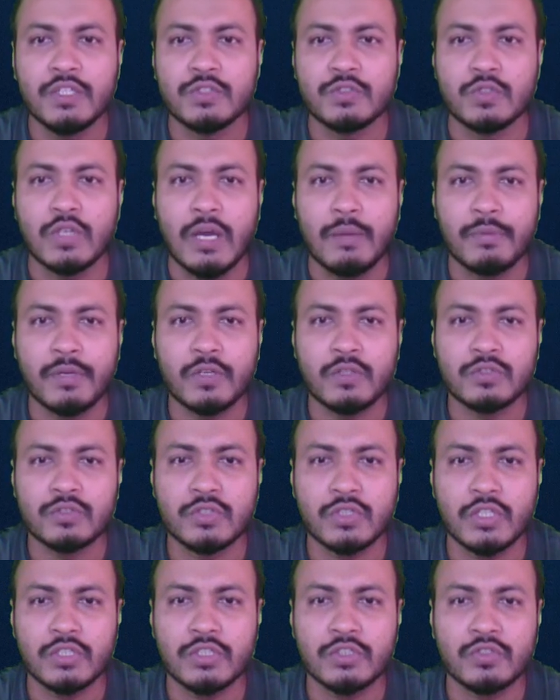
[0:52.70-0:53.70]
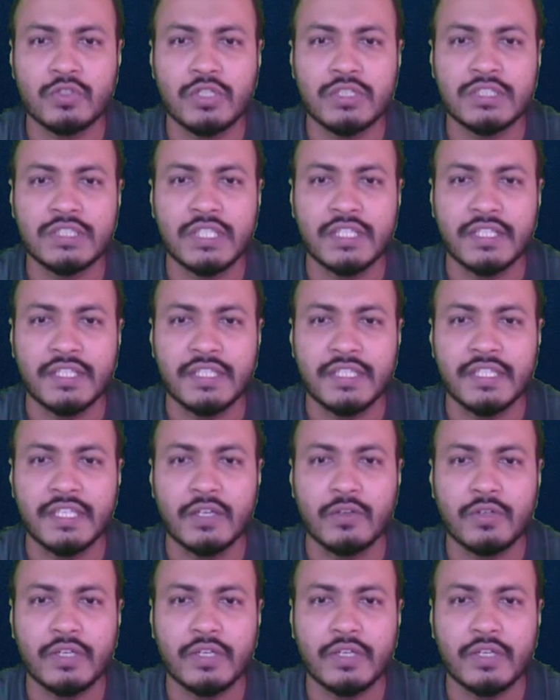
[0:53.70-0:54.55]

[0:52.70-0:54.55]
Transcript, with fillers: সো আমরা এখন সরাসরি চলে আসি তার গিকে